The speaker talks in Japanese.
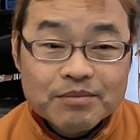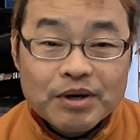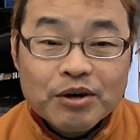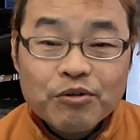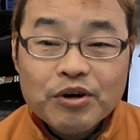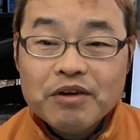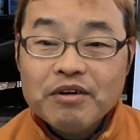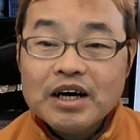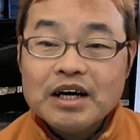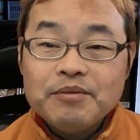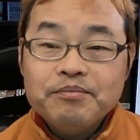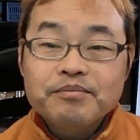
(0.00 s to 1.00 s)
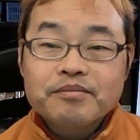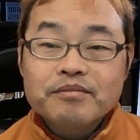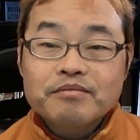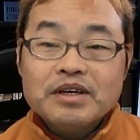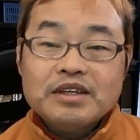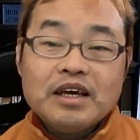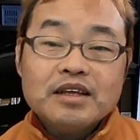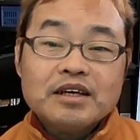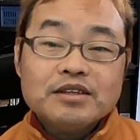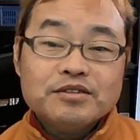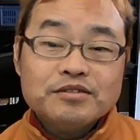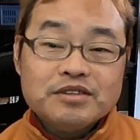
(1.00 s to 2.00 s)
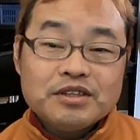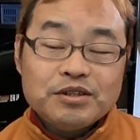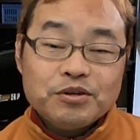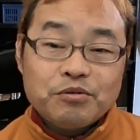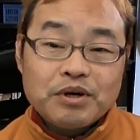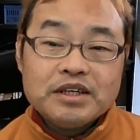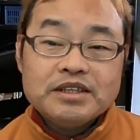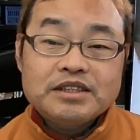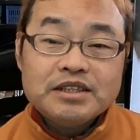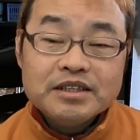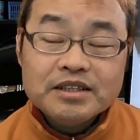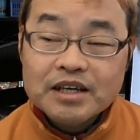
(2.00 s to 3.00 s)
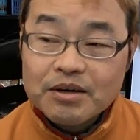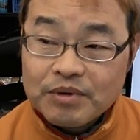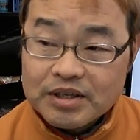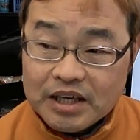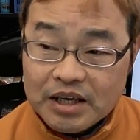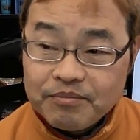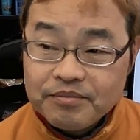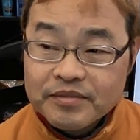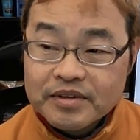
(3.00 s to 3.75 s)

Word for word: まあ、これは、まあ、データ通信量は1ギガまで。